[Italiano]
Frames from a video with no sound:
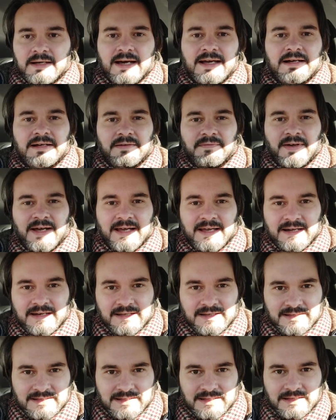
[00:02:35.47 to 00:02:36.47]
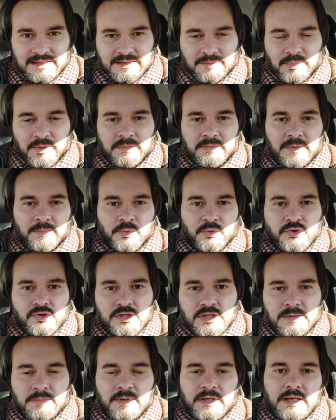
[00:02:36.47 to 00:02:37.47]
arrivare il prima
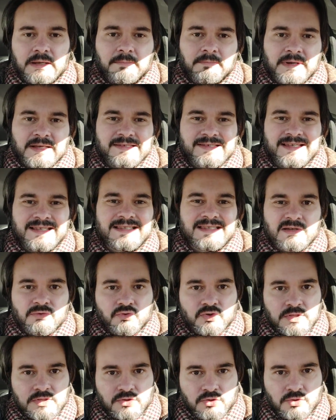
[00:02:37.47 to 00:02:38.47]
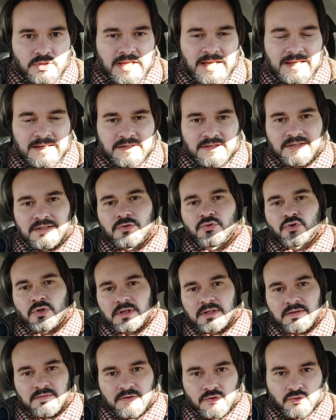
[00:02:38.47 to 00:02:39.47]
possibile ma senza ossessionarsi, cioè
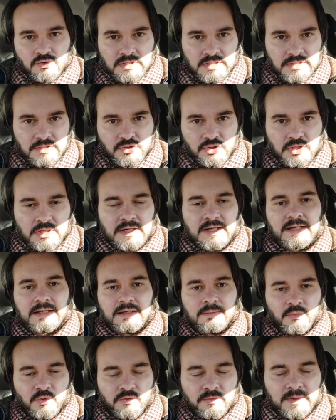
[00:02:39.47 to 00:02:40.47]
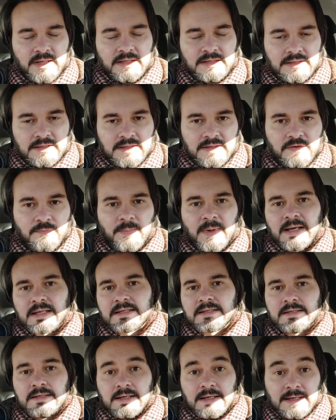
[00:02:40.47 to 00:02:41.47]
attraverso la ricerca dei movimenti e degli
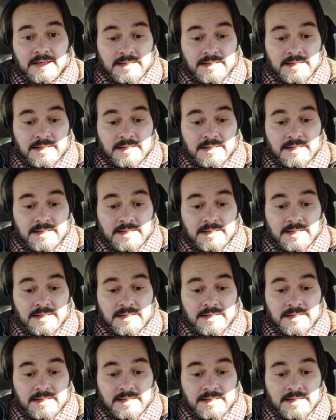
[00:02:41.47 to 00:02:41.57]
spazi,